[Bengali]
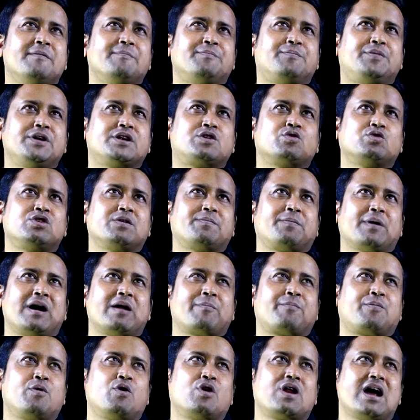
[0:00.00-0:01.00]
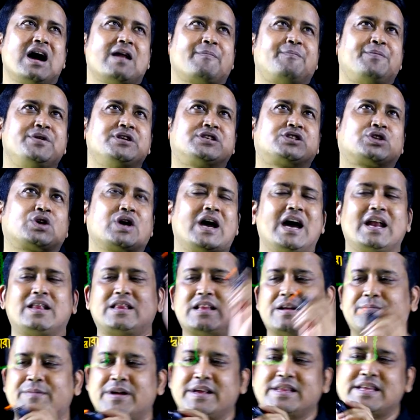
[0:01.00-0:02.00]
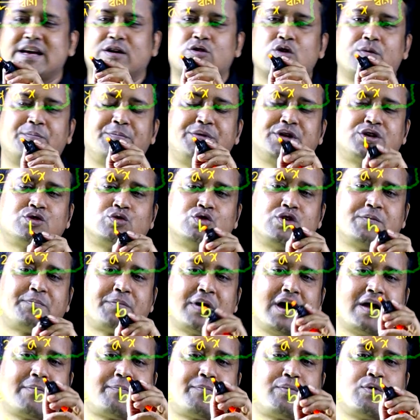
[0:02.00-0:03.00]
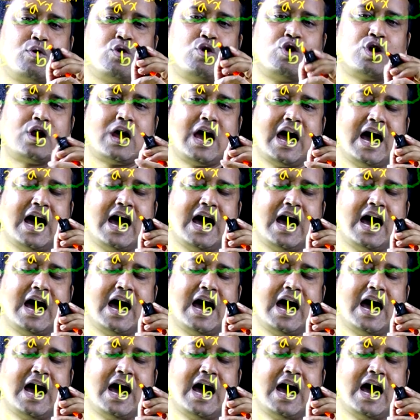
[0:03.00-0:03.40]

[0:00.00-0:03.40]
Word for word: বি টু দি পাওয়ার ফোর আর বি স্কোয়ার তার মানে দেখো বি টু দি পাওয়ার ফোর